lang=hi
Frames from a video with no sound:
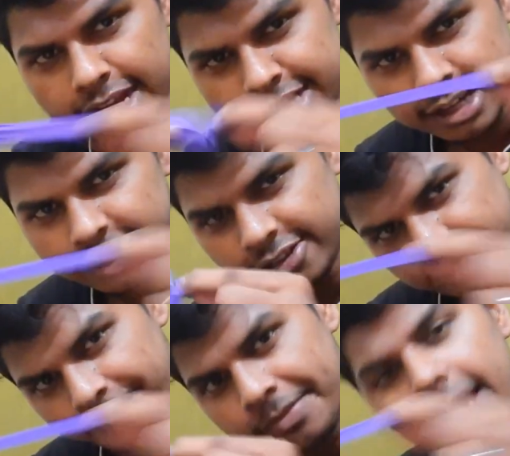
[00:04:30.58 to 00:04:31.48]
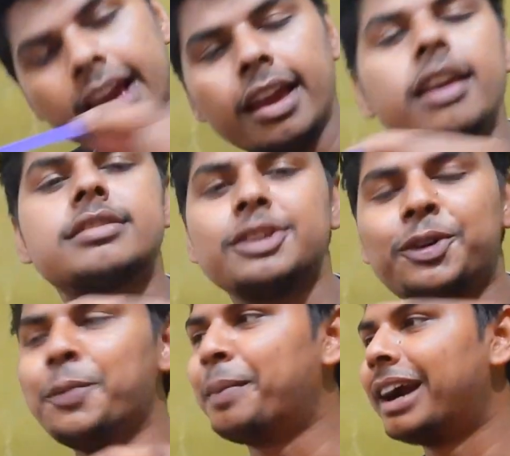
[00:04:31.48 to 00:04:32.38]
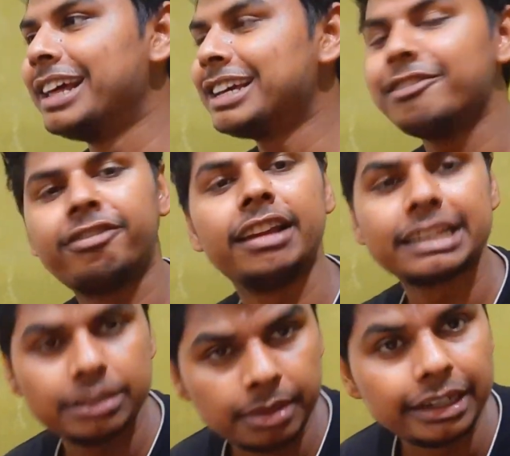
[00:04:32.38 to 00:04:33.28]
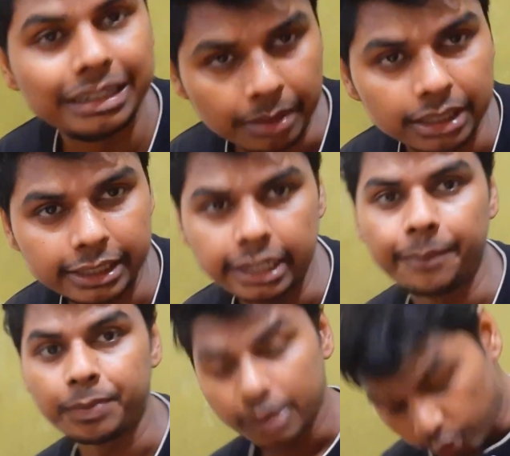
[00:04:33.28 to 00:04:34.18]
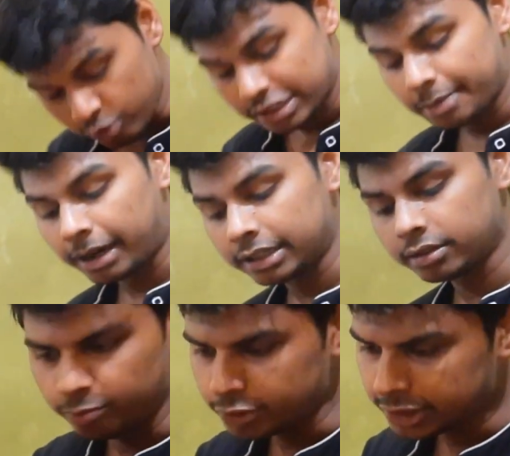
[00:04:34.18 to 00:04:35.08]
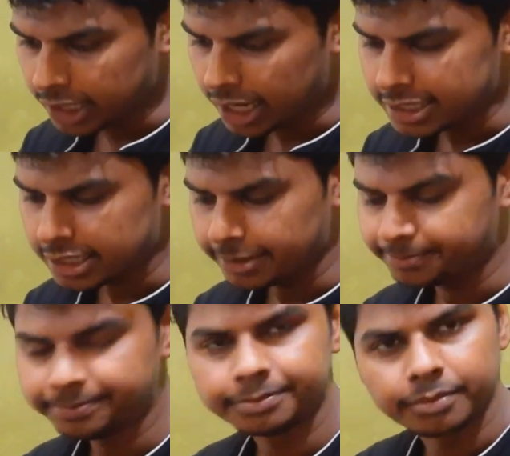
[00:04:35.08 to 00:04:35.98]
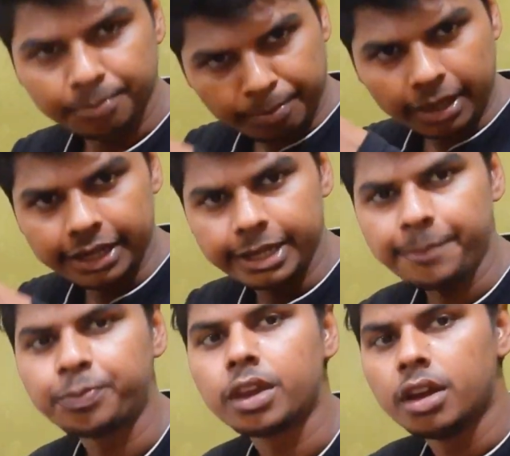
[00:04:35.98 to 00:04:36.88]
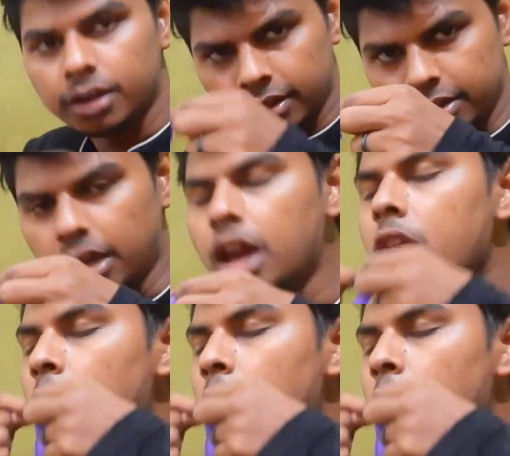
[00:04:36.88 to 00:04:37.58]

ऐसे खींचिए इससे गुब्बारे की फ्लेक्सिबिलिटी बढ़ती है उसके बाद उससे ऐसे पकड़िए ये